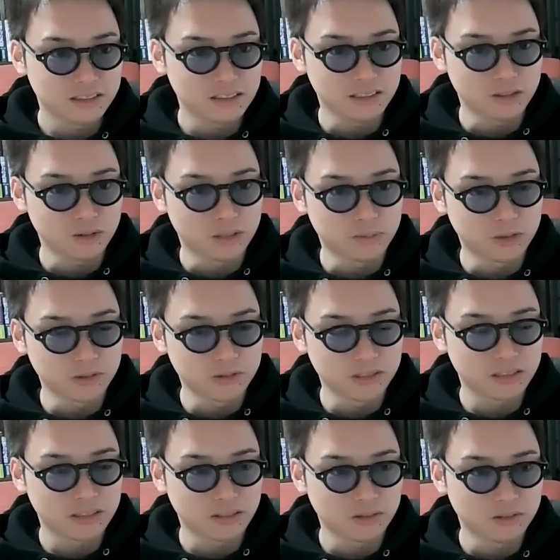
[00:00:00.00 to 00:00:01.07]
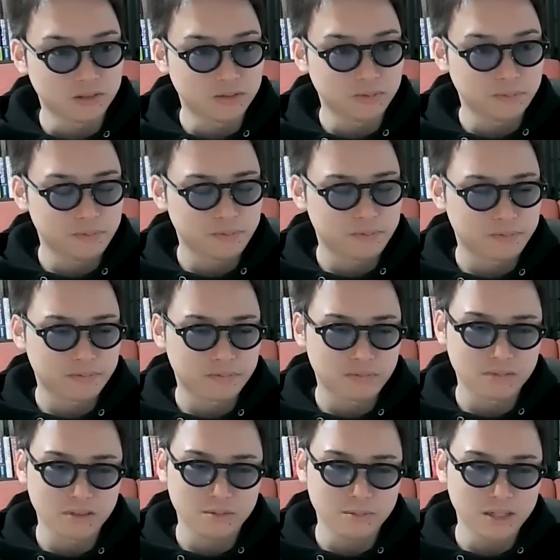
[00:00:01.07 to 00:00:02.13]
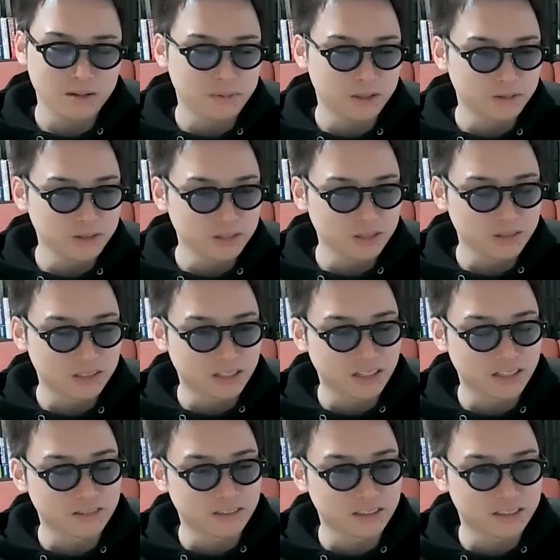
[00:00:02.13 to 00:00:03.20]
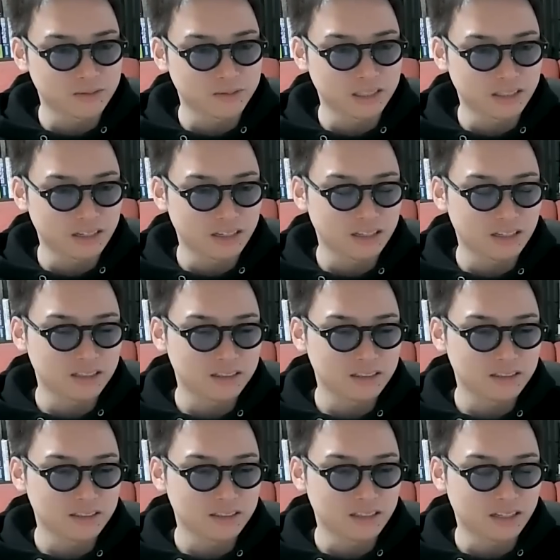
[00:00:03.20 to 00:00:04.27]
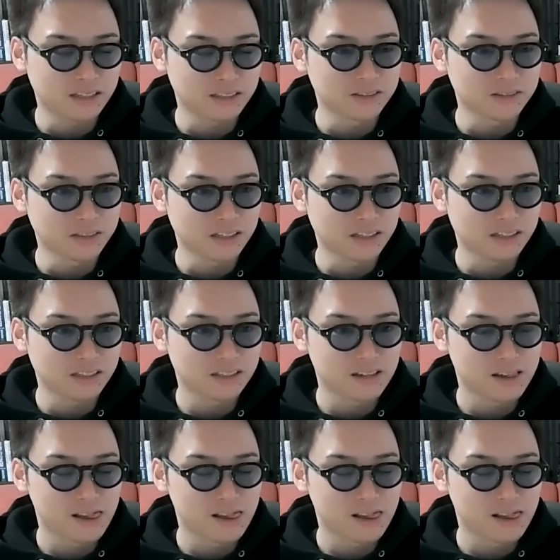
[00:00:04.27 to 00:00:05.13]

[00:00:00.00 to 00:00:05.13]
いいとは思うんですけど、まだ、あ、やっぱ嘘つかれるのが一番ね、嫌ですよね。